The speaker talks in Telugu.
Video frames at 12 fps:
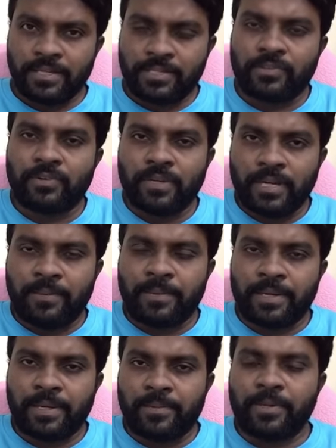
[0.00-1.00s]
ఇట్స్
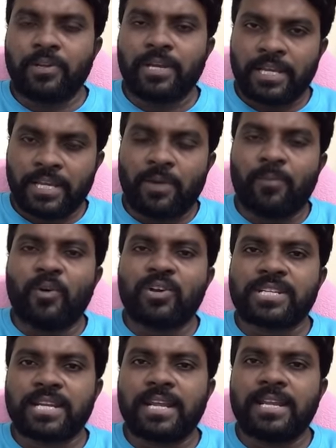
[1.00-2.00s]
ఏమంటారు
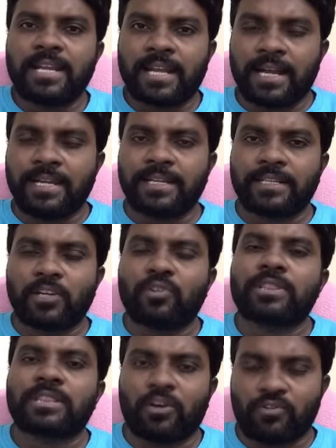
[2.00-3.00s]
ఎమోషనలీ కనెక్టెడ్
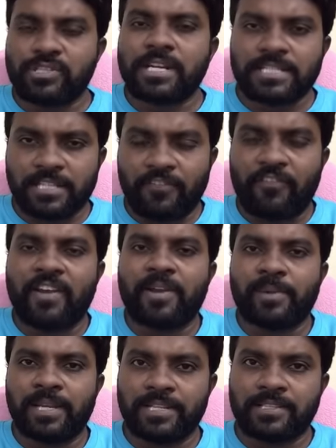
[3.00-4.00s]
టు థౌజండ్స్ ఆఫ్
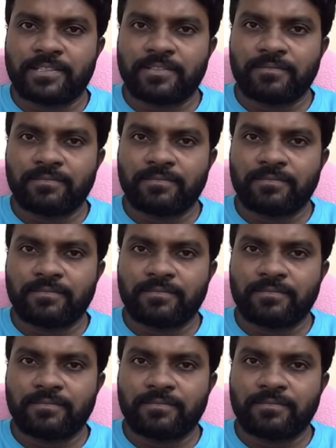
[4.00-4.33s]
ఫ్యామిలీస్